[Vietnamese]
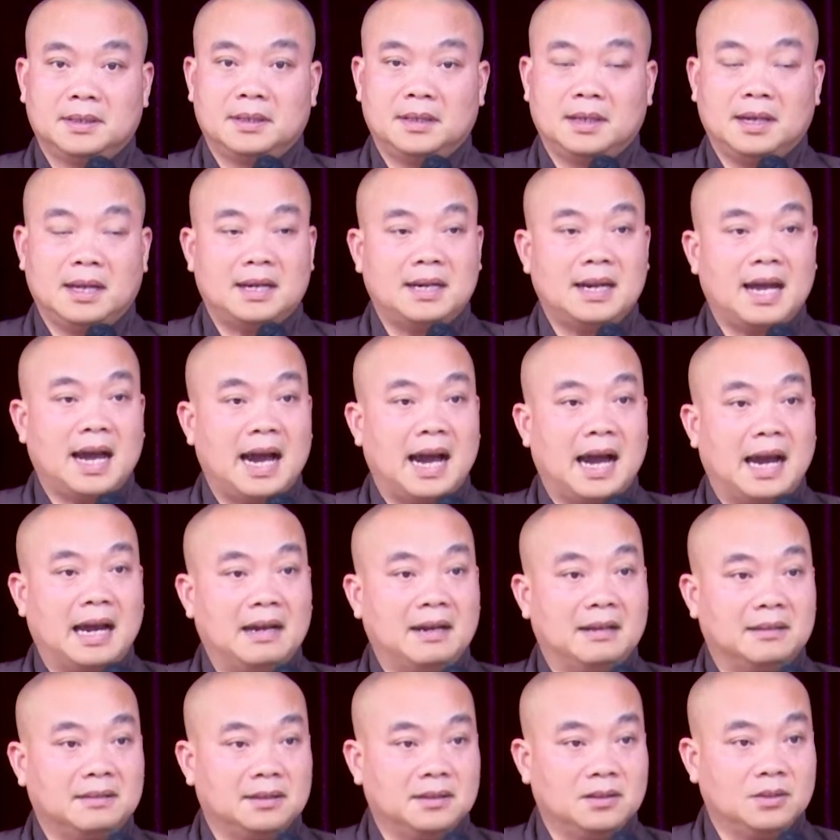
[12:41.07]
là đại
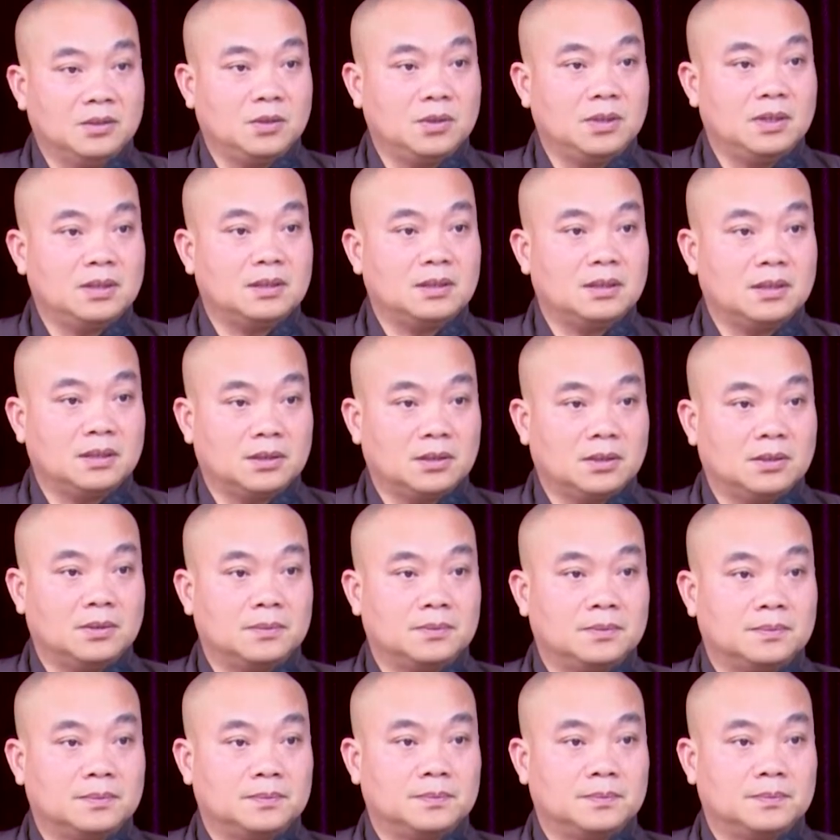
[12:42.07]
đệ tử của Đức Thế Tôn